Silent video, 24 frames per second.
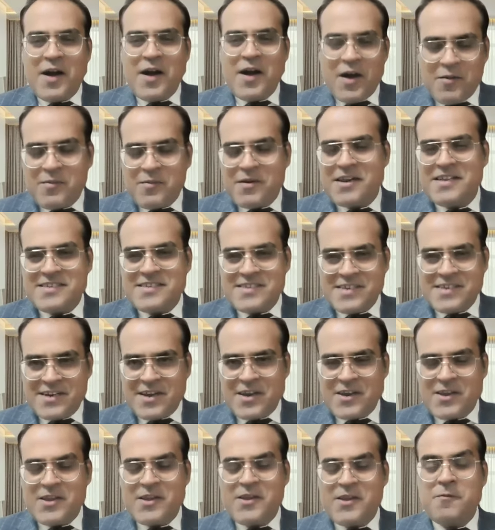हमारे
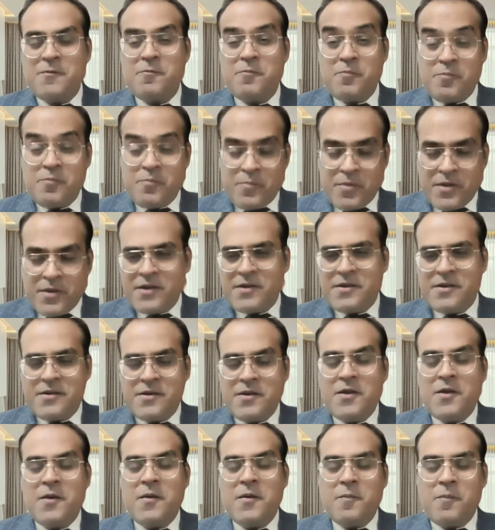चैनल की पेड
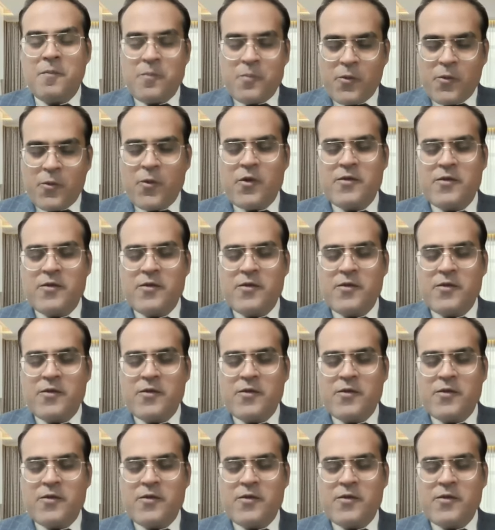प्रो